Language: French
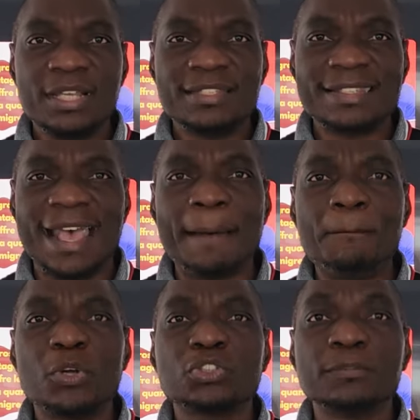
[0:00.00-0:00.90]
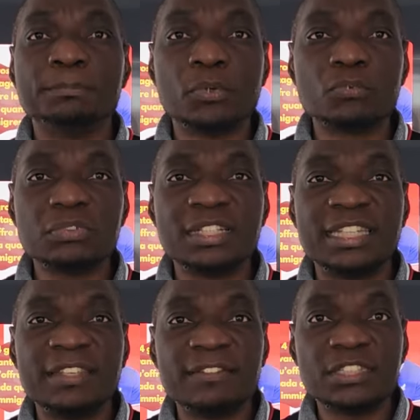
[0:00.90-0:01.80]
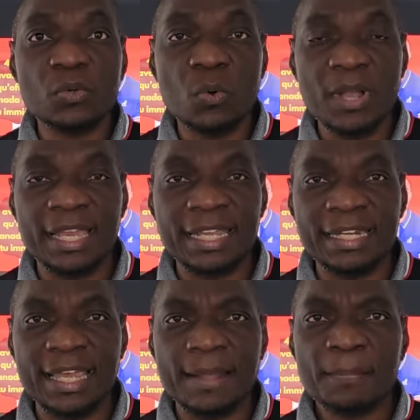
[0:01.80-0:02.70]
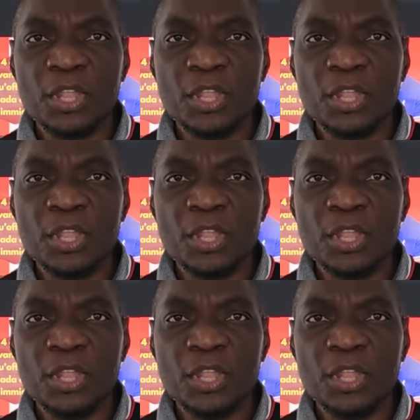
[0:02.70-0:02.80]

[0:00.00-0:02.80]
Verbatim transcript: ça apporte beaucoup de devises au Canada.